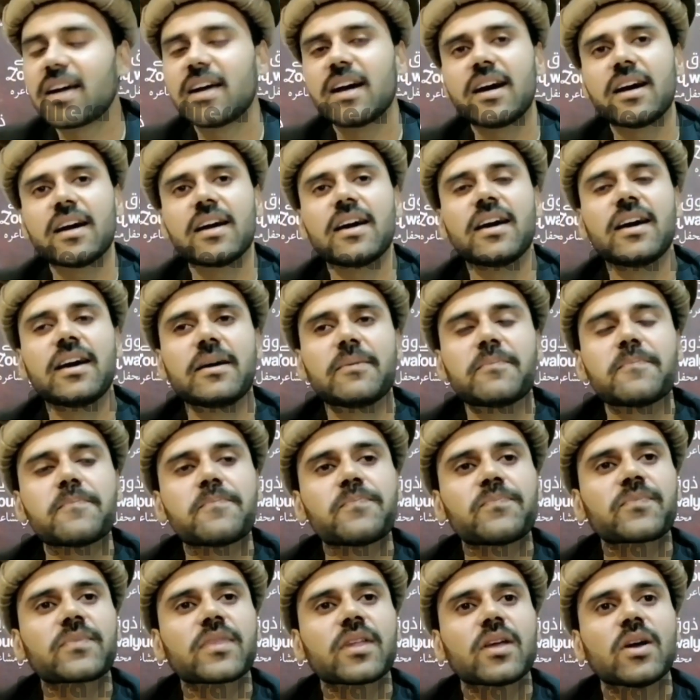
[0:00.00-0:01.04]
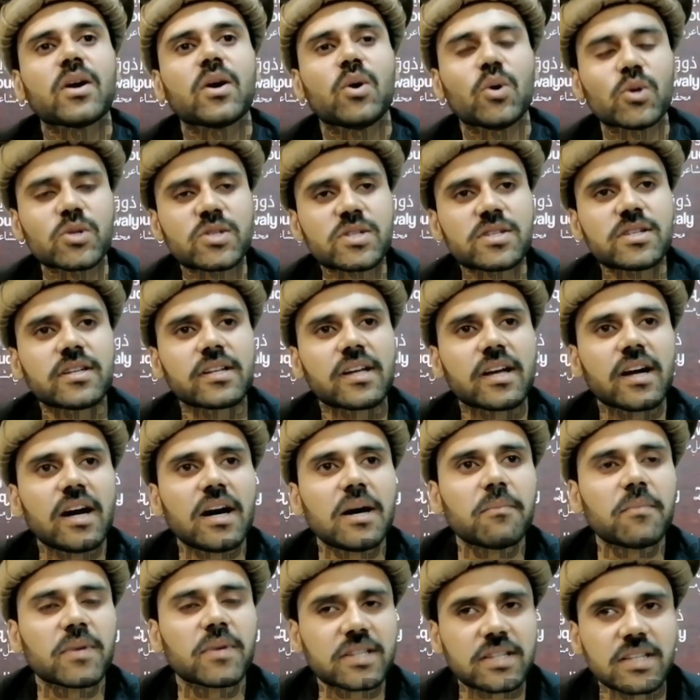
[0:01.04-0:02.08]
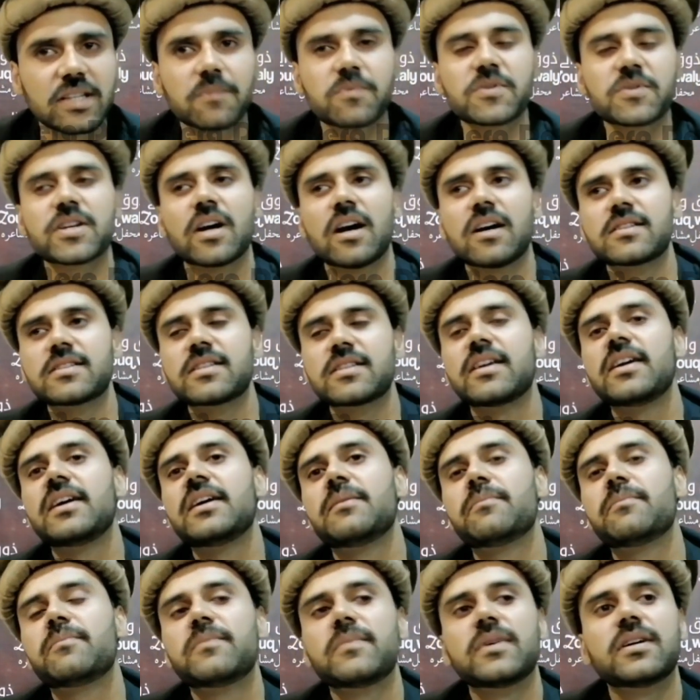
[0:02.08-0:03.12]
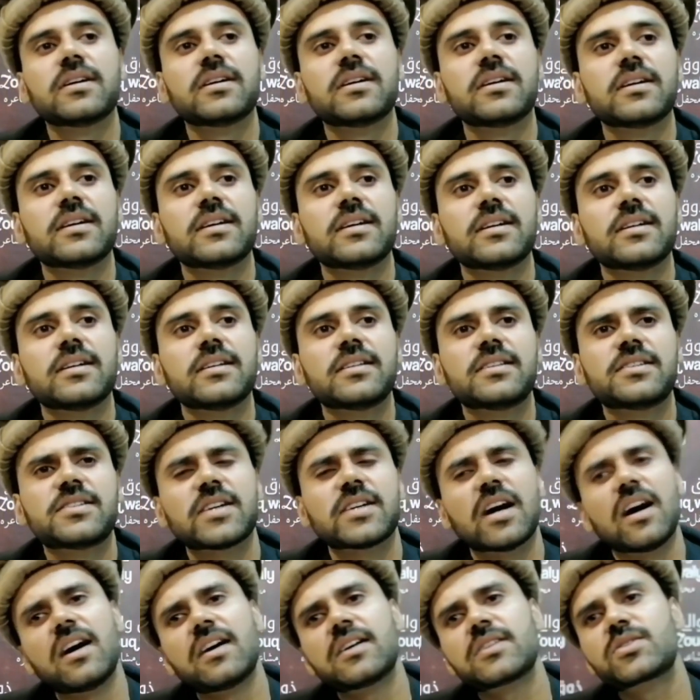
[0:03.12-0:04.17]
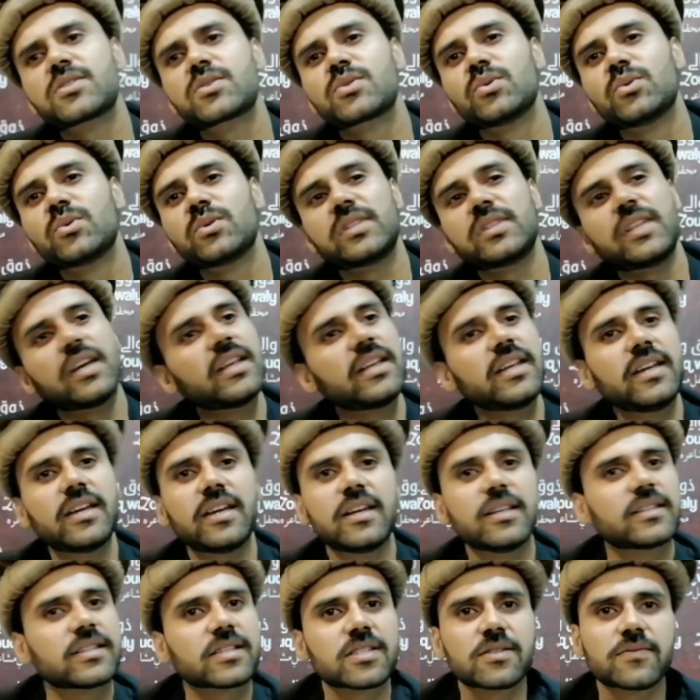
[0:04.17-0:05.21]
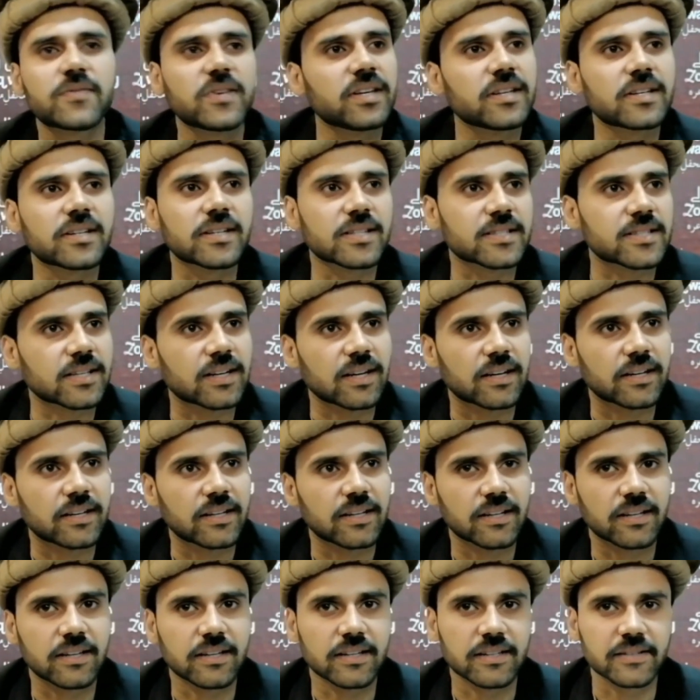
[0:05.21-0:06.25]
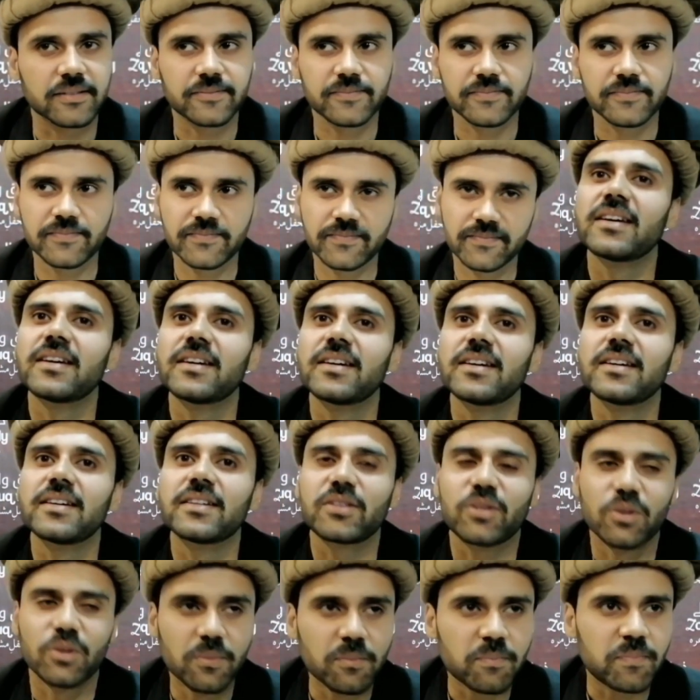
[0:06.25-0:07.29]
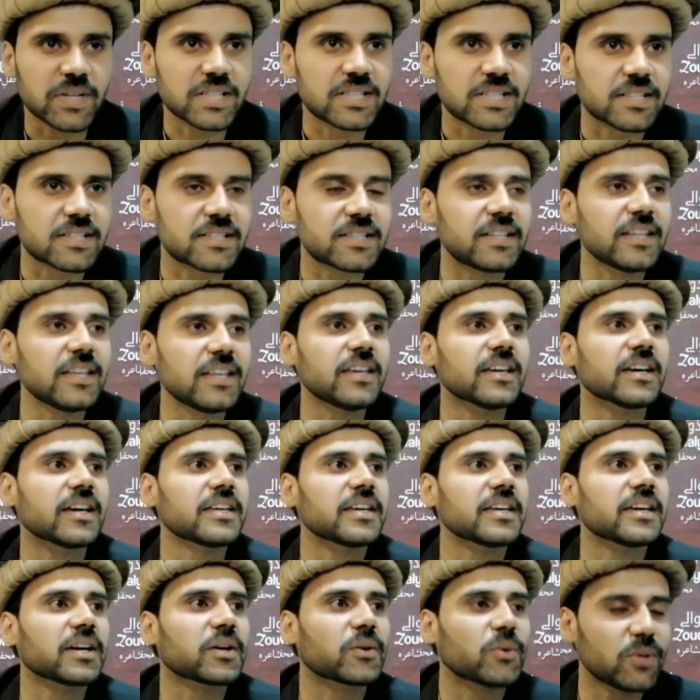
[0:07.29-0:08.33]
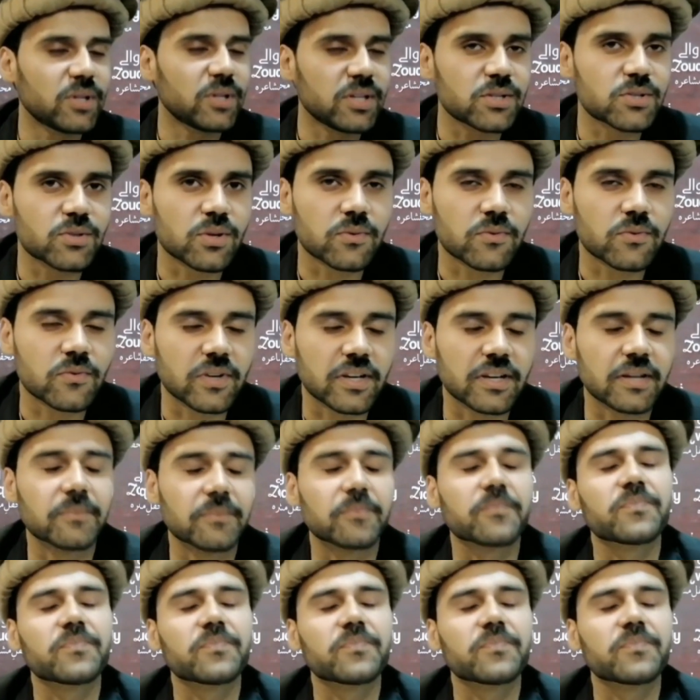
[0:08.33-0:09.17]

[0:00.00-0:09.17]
गया है हुस्न का मतलब शाहजेब चार सू तेरी ही तस्वीर नजर आने लगी तुम पे जचती हैं ये खुली जुल्फे